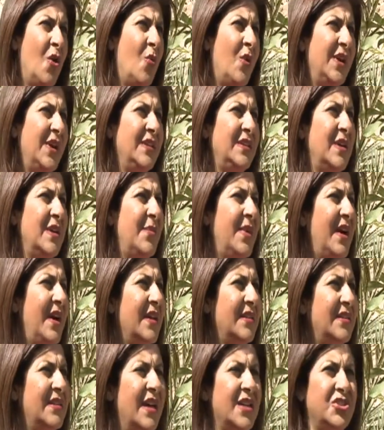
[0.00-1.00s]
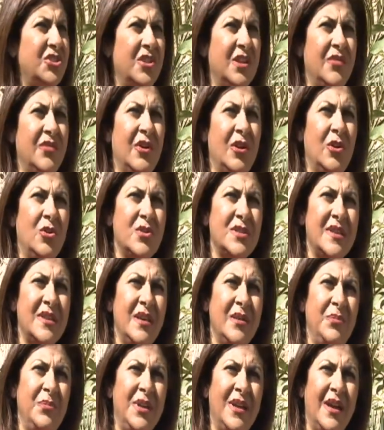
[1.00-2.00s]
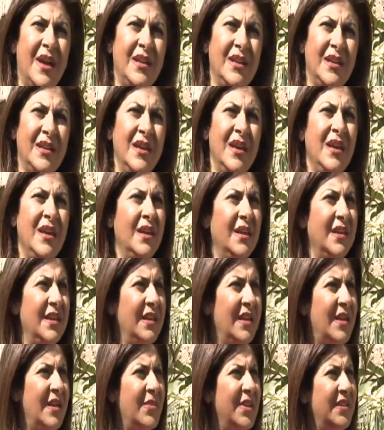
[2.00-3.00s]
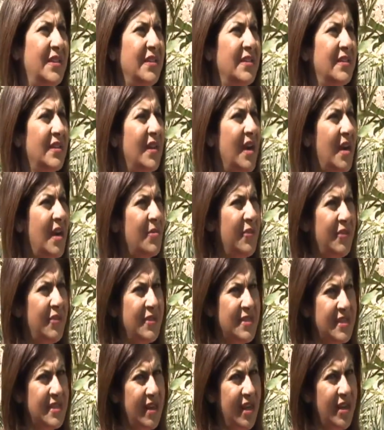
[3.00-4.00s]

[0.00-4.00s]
وعندما أتى الشريف الحسين بن علي إلى مدينة العقبة في